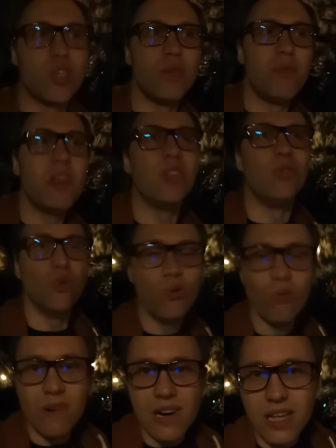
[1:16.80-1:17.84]
реши,
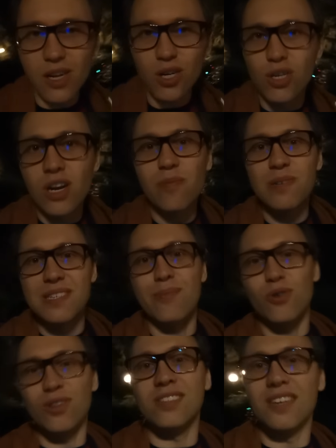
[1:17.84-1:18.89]
передумали, решили
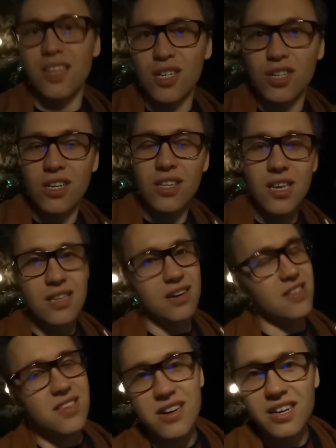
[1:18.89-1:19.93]
позаботиться о наших
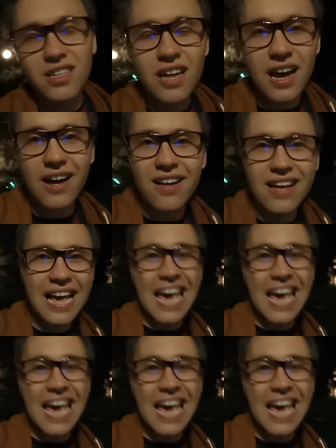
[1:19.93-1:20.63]
детях? Ни хрена.